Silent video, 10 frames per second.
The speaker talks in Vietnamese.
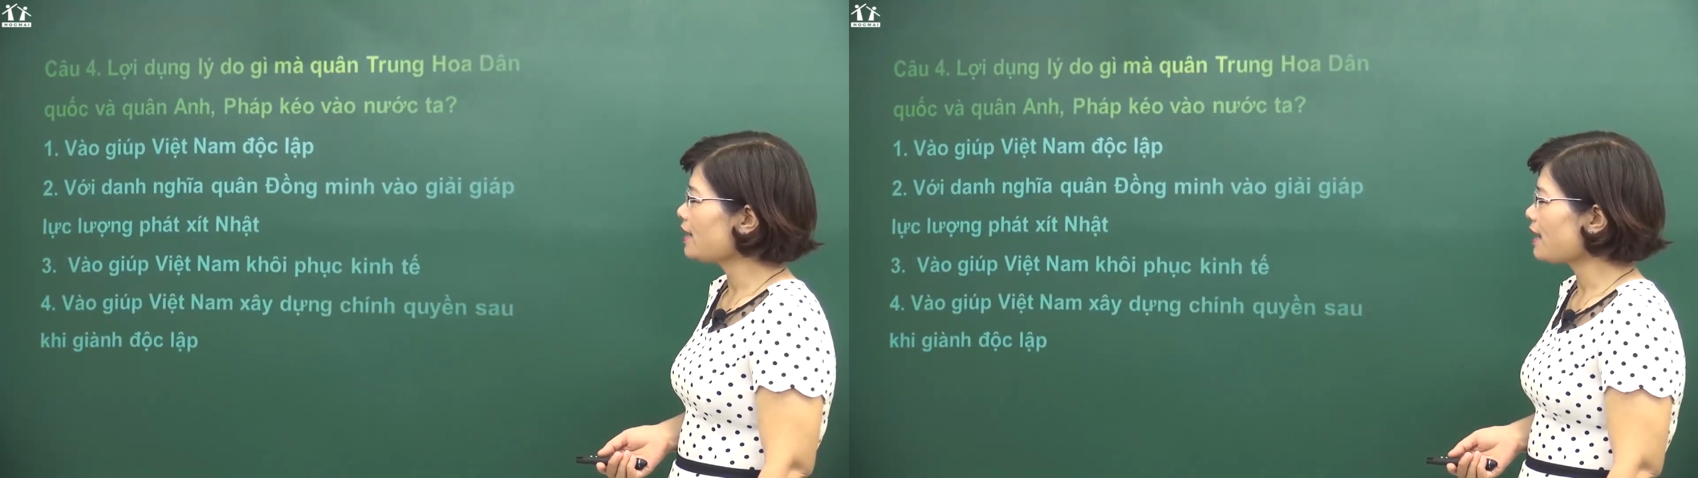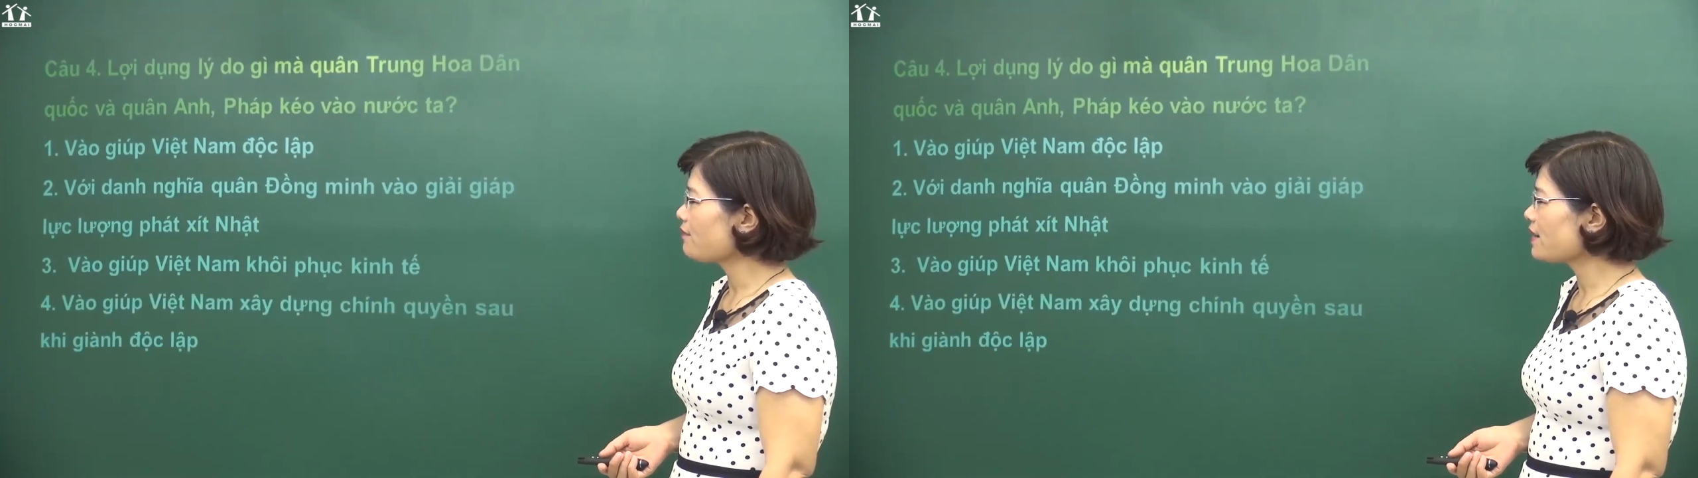
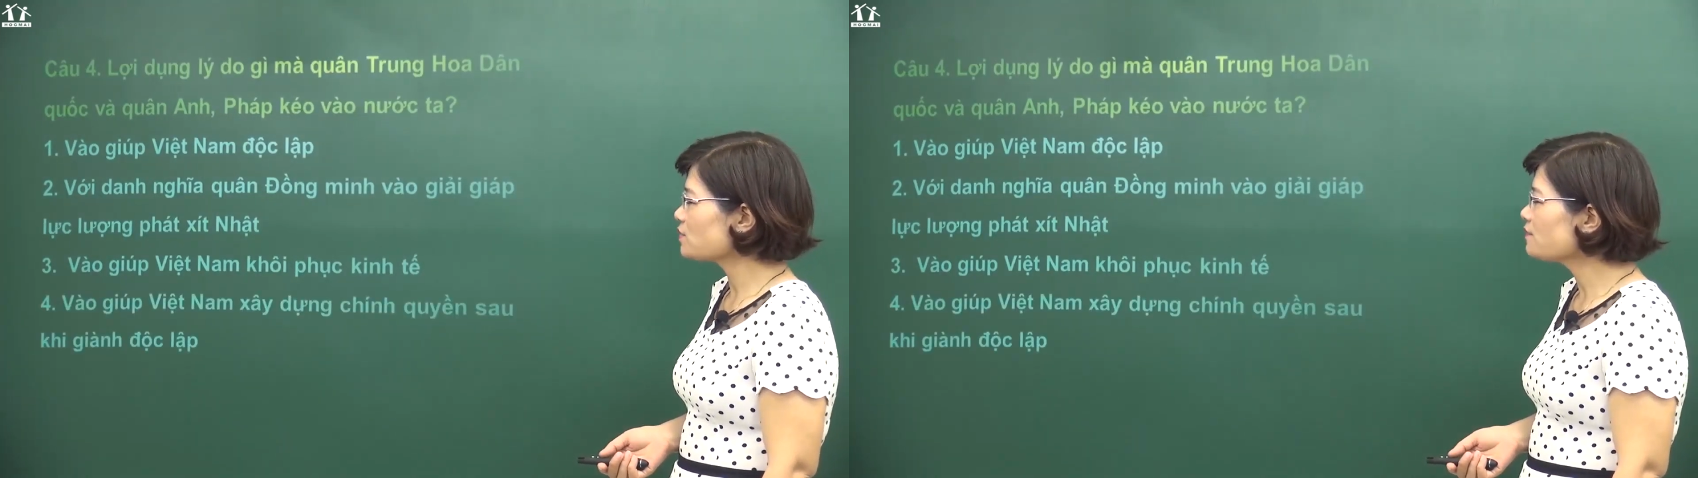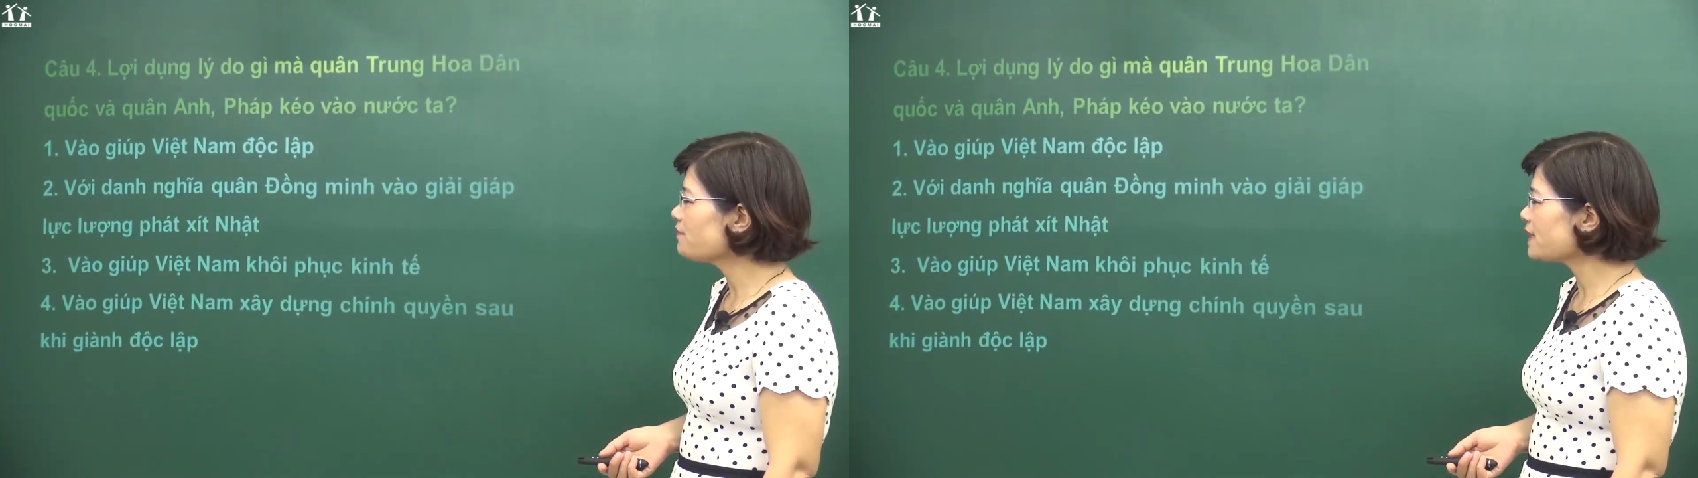là
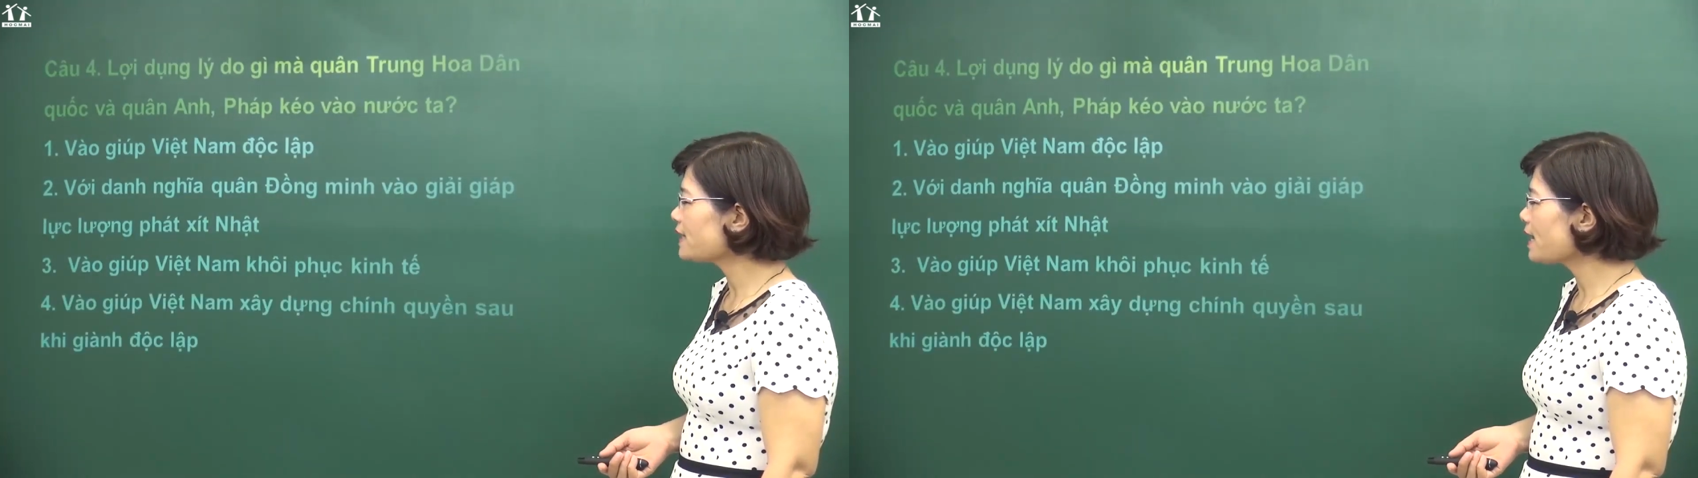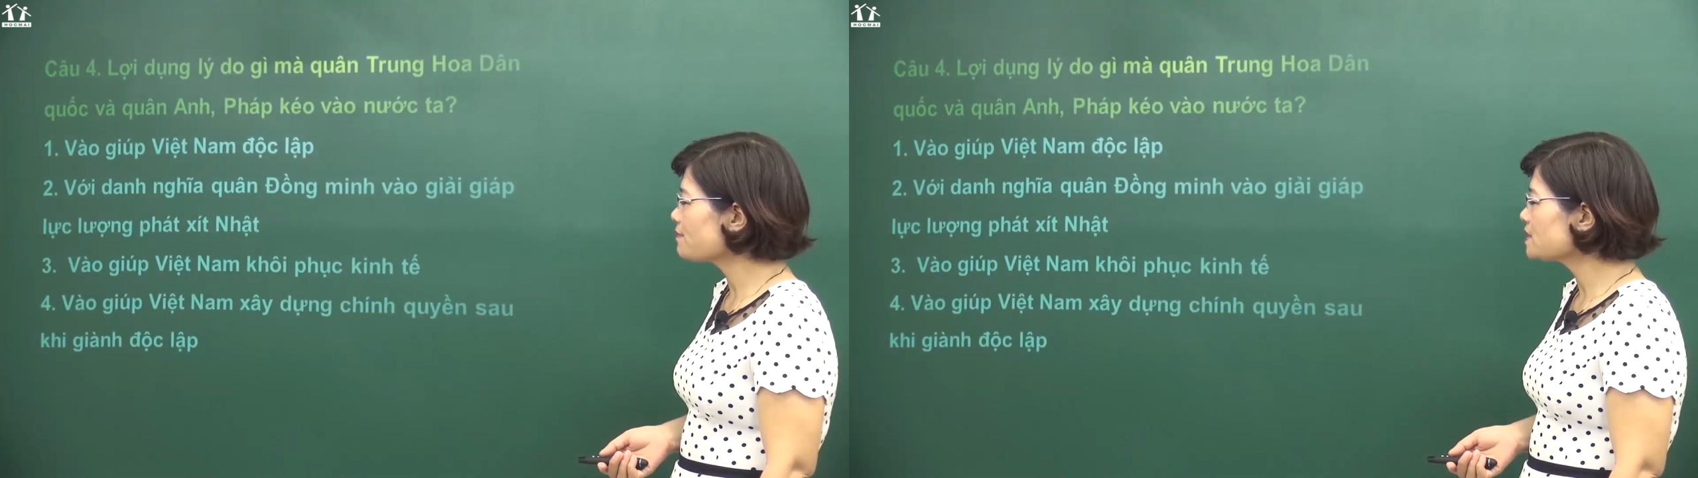vào giúp
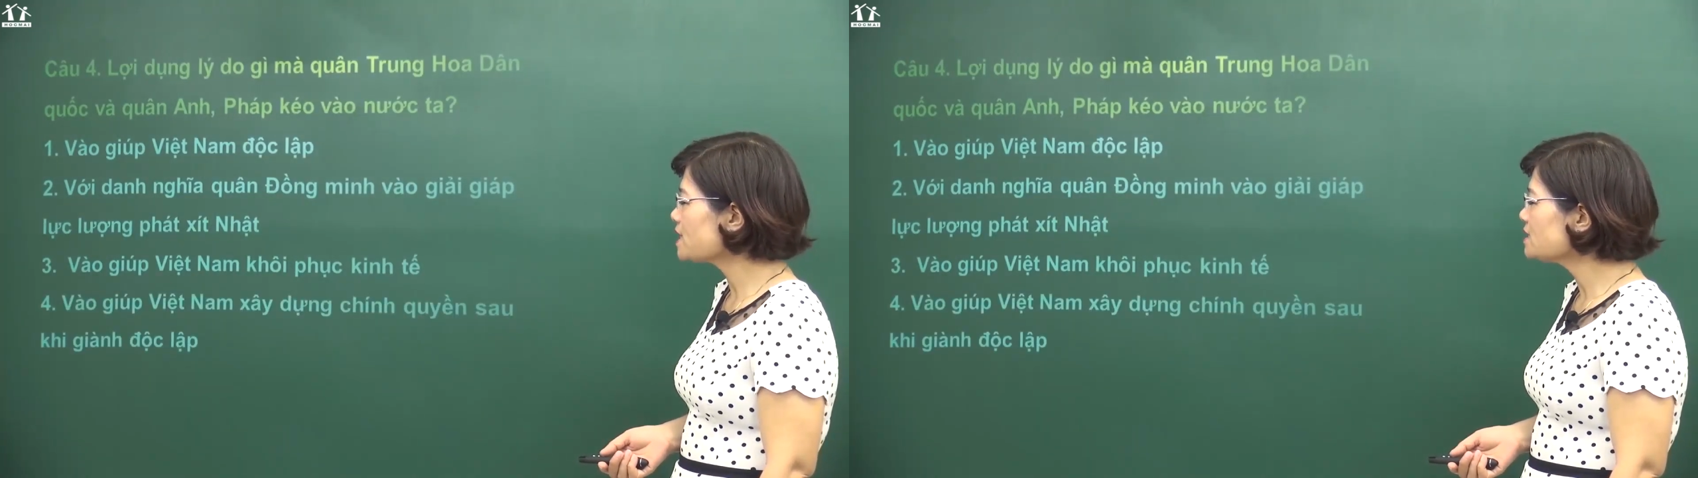Việt Nam